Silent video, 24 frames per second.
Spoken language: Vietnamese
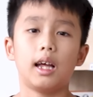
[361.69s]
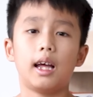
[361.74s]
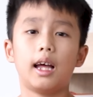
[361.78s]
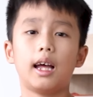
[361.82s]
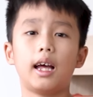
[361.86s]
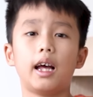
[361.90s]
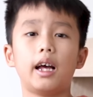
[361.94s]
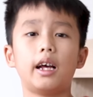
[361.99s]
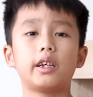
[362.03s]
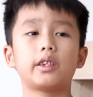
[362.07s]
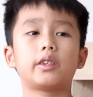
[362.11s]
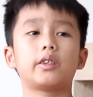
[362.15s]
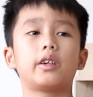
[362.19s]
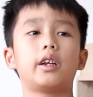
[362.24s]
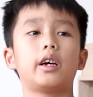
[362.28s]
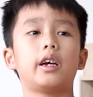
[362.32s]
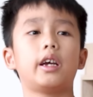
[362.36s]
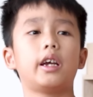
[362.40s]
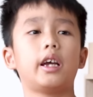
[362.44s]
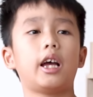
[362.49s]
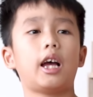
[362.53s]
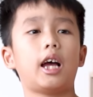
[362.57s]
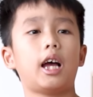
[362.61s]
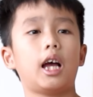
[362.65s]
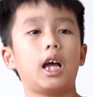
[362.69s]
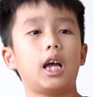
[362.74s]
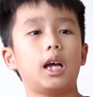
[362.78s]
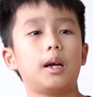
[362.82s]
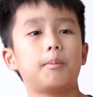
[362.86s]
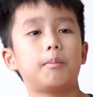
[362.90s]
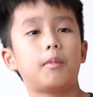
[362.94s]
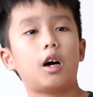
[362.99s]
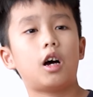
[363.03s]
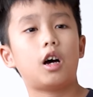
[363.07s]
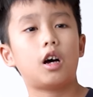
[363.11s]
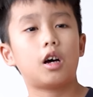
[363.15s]
Hi, today
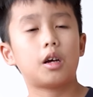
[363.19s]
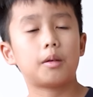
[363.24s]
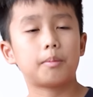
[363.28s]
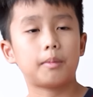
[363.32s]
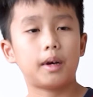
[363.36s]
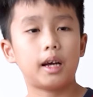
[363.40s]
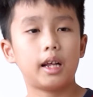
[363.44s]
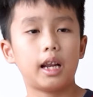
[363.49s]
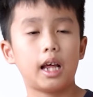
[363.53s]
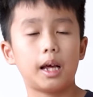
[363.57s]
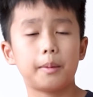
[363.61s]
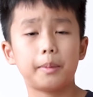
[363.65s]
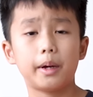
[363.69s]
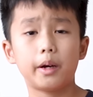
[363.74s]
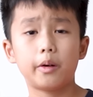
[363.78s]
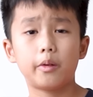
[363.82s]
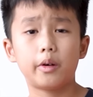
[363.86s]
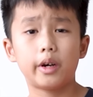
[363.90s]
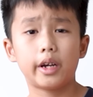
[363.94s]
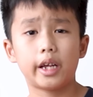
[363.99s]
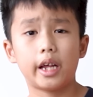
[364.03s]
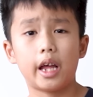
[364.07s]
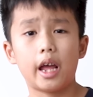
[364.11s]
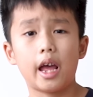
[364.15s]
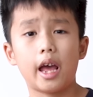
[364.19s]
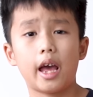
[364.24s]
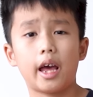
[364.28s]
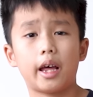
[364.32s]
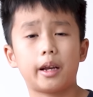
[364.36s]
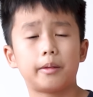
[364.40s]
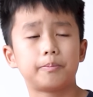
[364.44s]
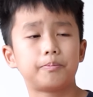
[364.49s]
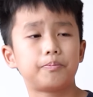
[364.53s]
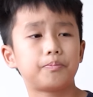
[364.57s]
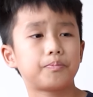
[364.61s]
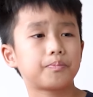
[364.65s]
I'm on my library and